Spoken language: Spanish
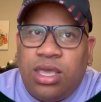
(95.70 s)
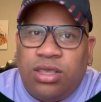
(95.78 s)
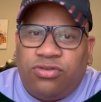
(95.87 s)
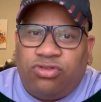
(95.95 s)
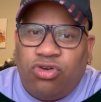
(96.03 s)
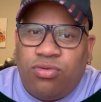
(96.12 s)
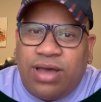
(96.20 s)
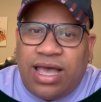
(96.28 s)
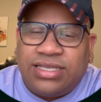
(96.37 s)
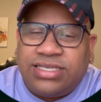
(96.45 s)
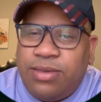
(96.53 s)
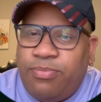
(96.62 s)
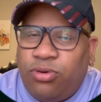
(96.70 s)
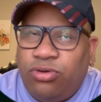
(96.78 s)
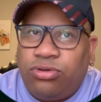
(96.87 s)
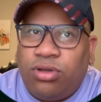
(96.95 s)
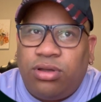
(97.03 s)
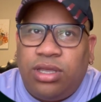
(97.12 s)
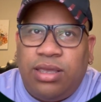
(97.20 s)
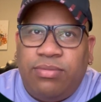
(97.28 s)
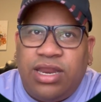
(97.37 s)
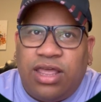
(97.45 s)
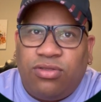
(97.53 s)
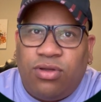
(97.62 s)
suma 6 puntos, eh,
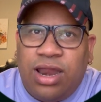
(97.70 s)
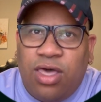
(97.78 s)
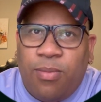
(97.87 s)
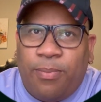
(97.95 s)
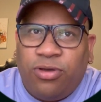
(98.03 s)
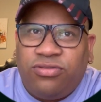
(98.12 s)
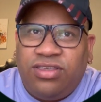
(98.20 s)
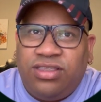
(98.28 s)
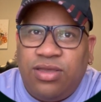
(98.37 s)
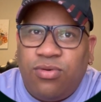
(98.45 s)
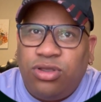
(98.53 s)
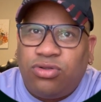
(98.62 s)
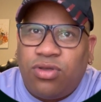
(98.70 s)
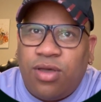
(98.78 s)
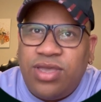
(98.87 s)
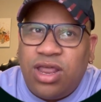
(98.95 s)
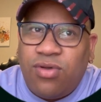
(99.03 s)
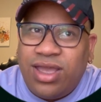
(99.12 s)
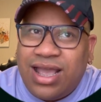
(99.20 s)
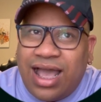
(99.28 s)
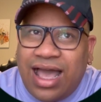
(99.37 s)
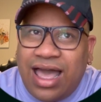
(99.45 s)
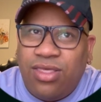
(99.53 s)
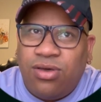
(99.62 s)
mirando el lado positivo y todavía no ha
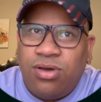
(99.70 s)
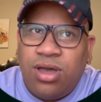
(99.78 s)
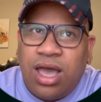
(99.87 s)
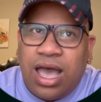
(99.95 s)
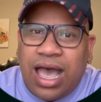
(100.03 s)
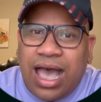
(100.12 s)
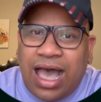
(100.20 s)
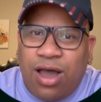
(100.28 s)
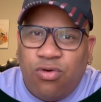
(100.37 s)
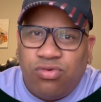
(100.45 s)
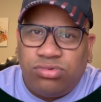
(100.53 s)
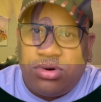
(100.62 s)
encajado aún,